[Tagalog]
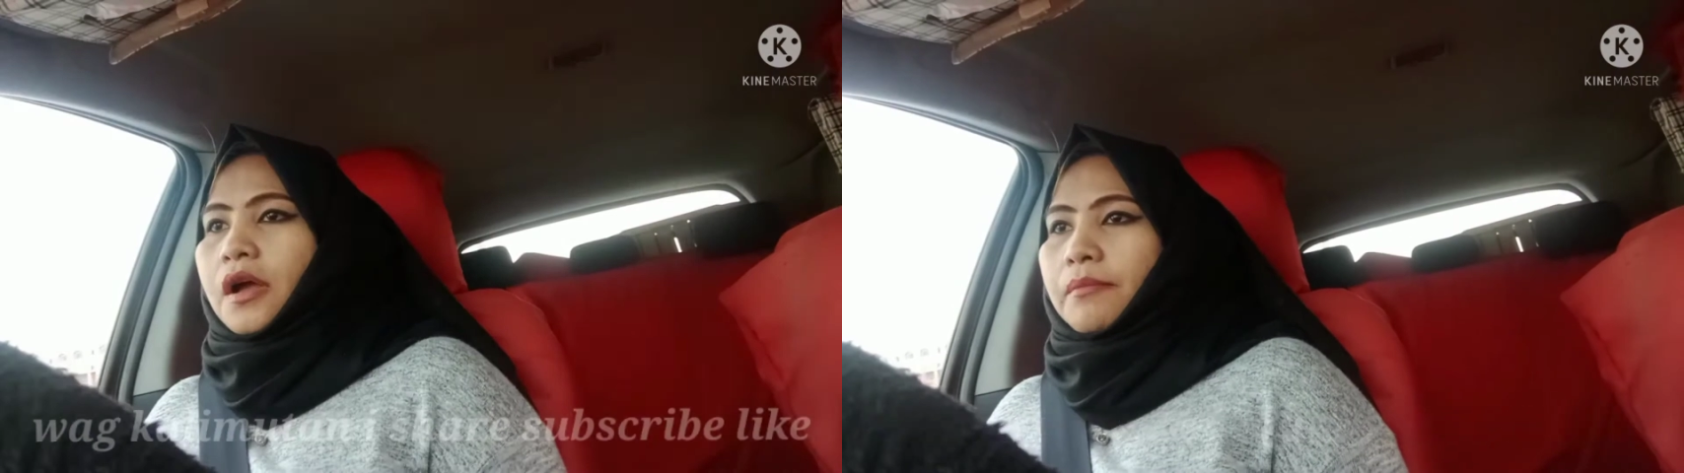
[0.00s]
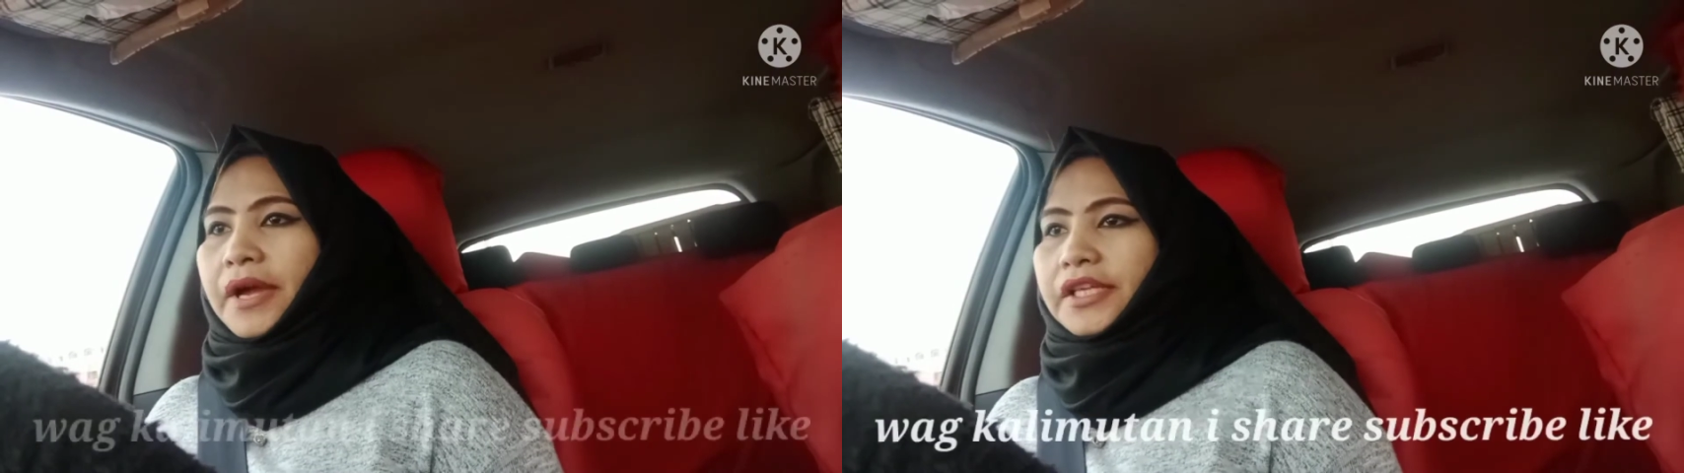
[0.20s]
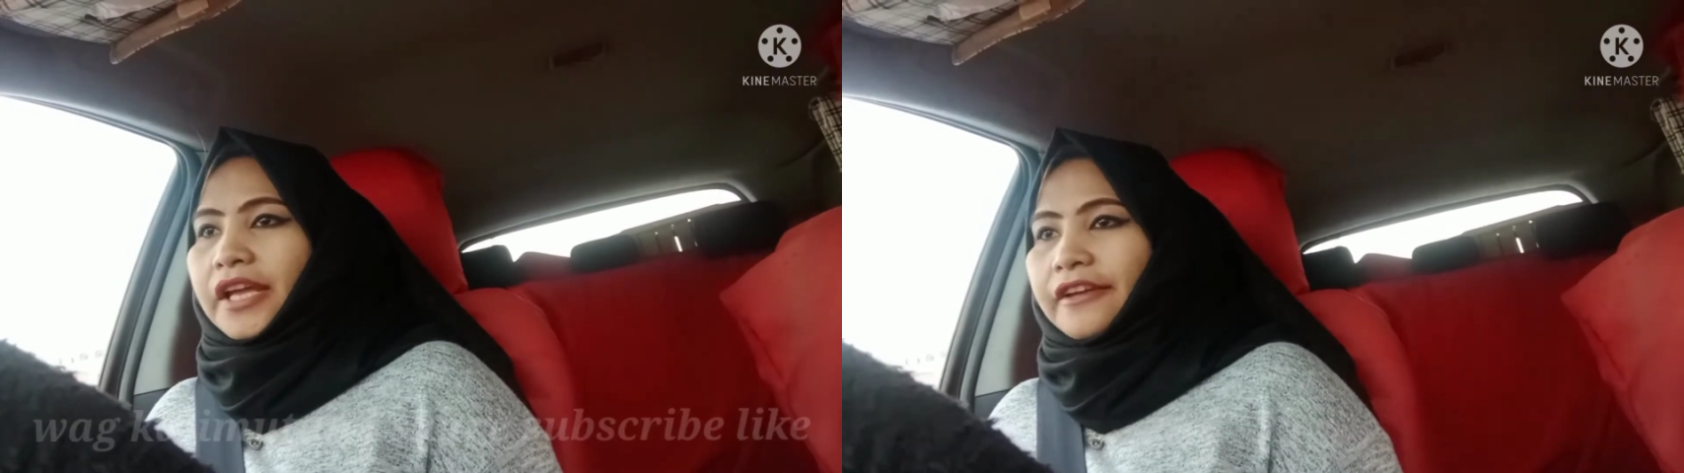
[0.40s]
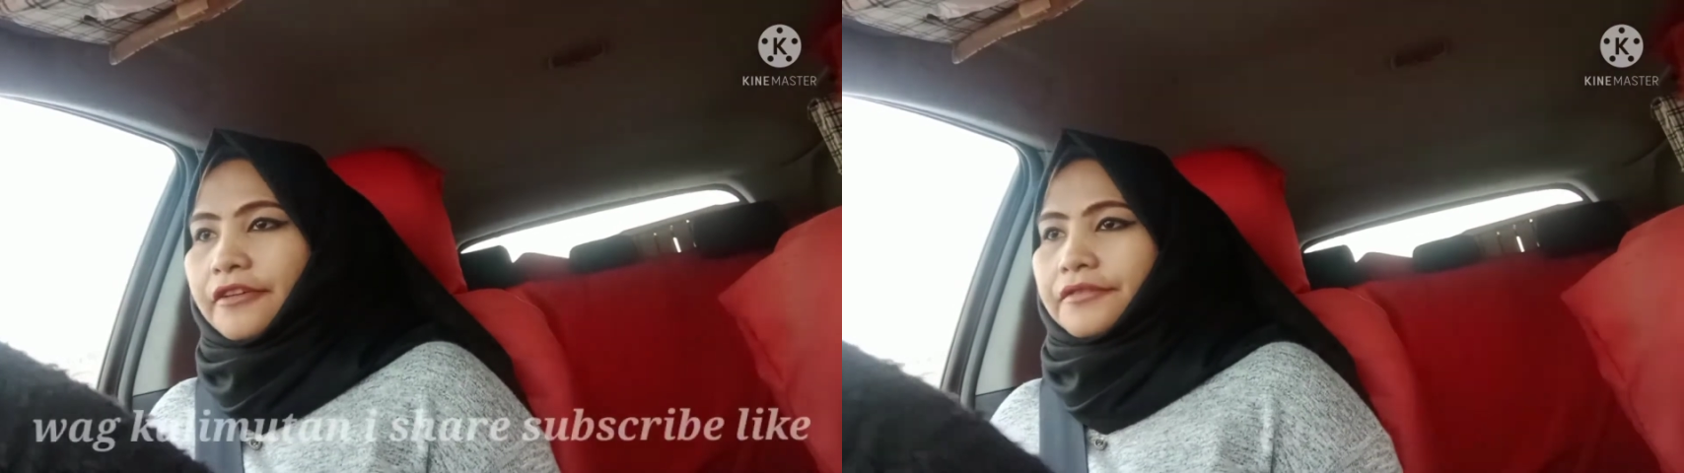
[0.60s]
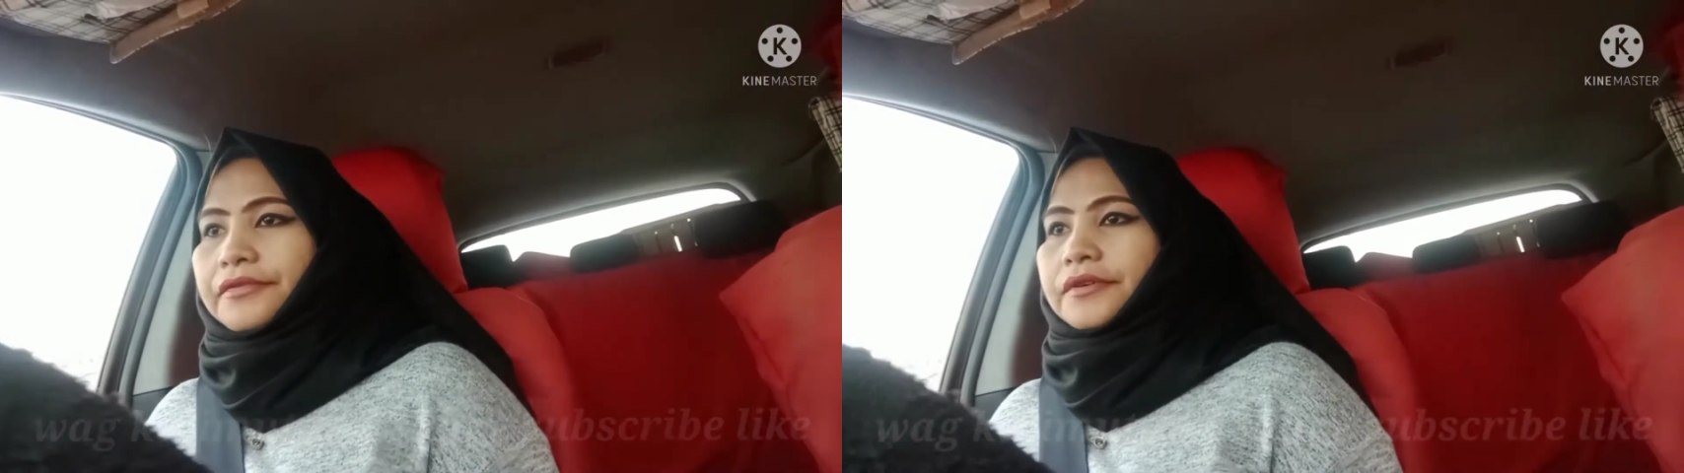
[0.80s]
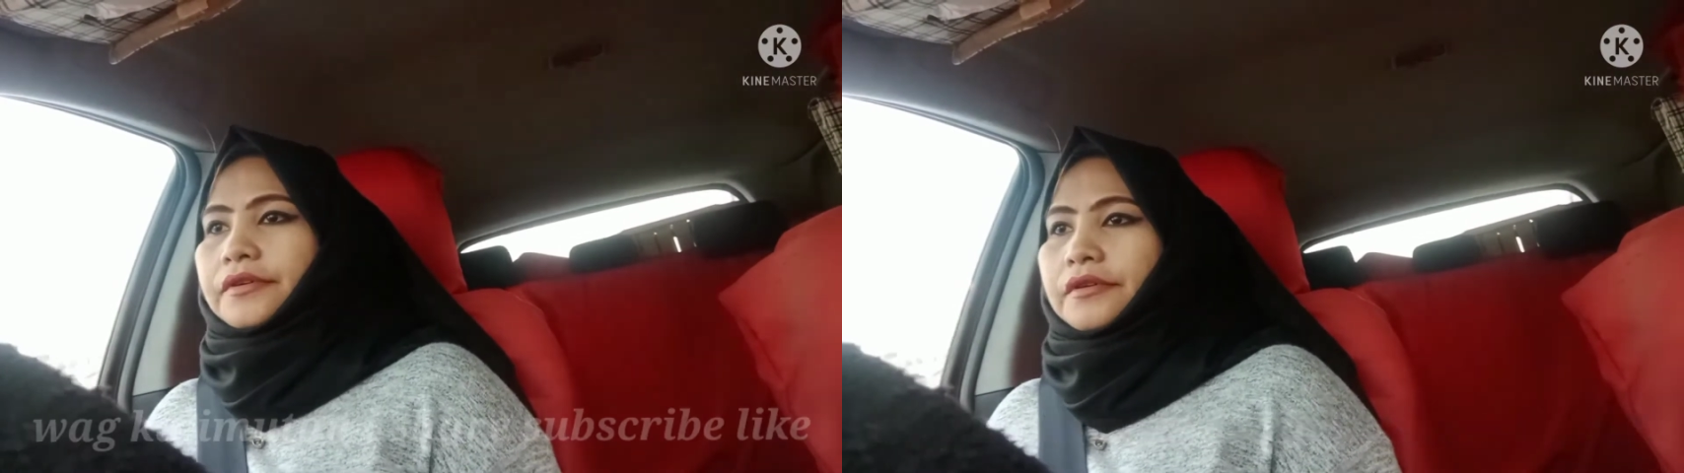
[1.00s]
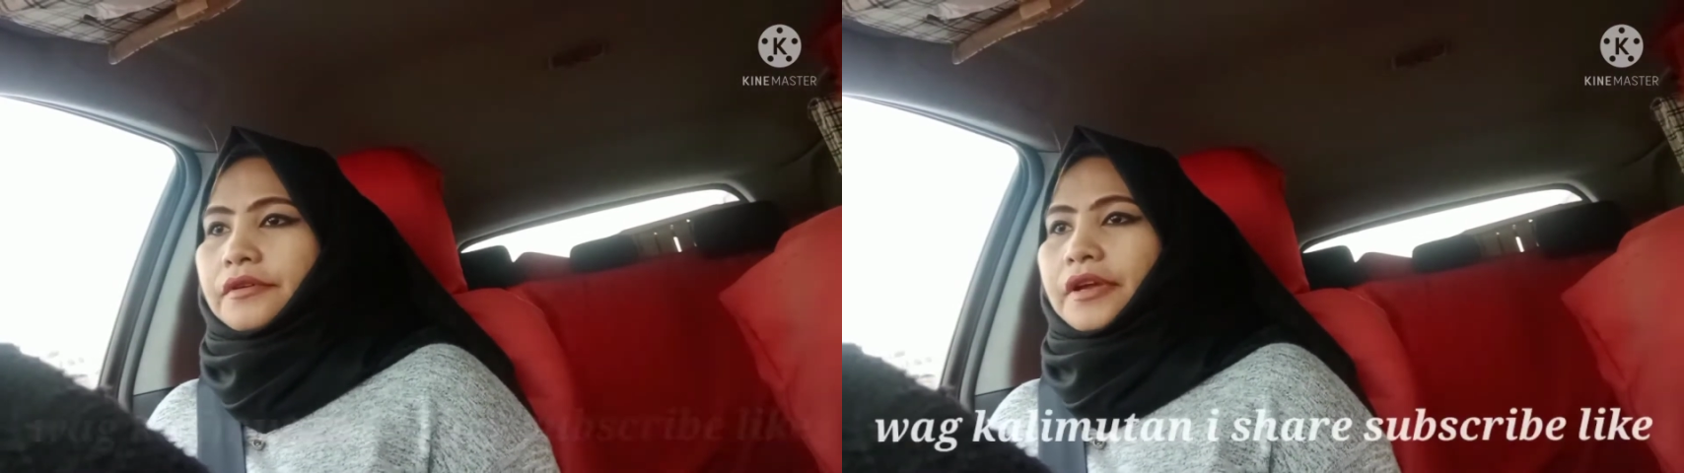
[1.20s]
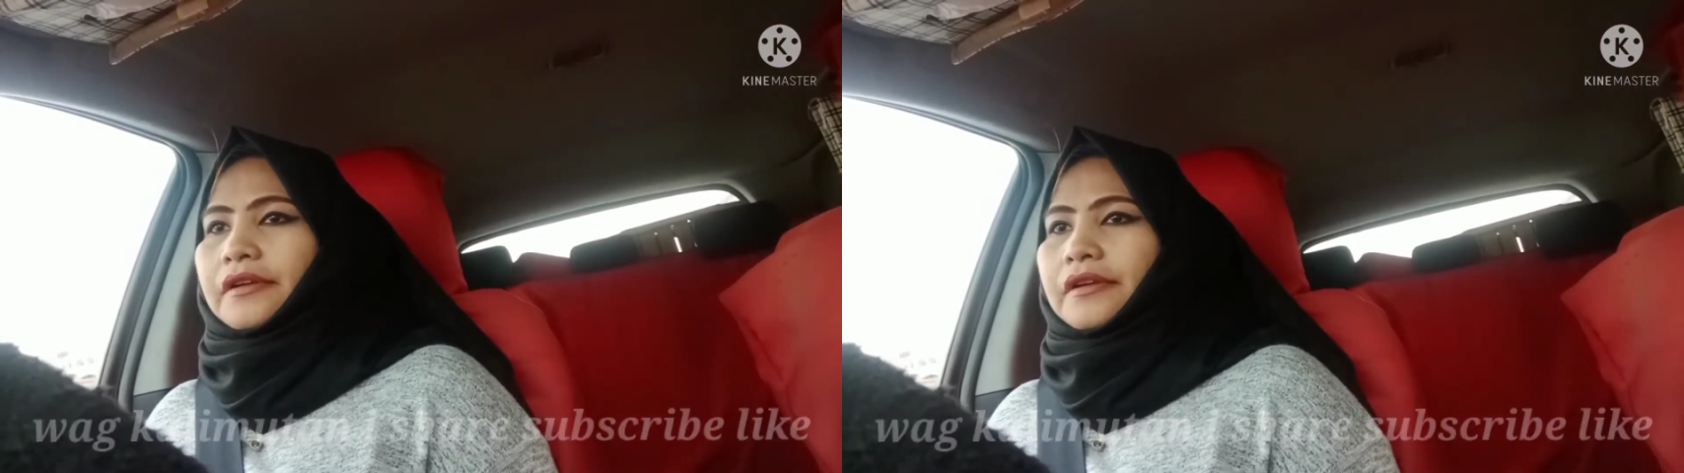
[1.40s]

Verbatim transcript: may day off uh,